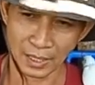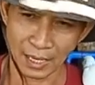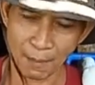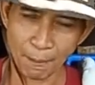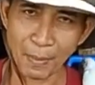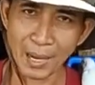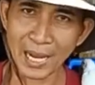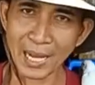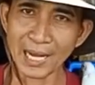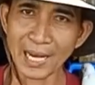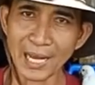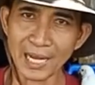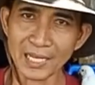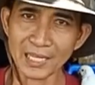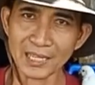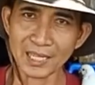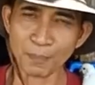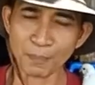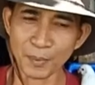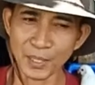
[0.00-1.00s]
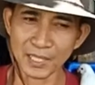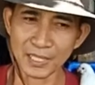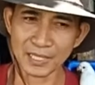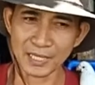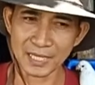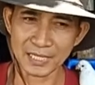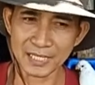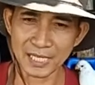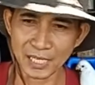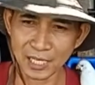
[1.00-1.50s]
napakalaking tipid
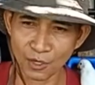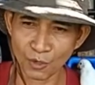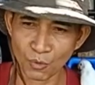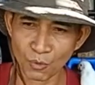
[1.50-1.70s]
kasi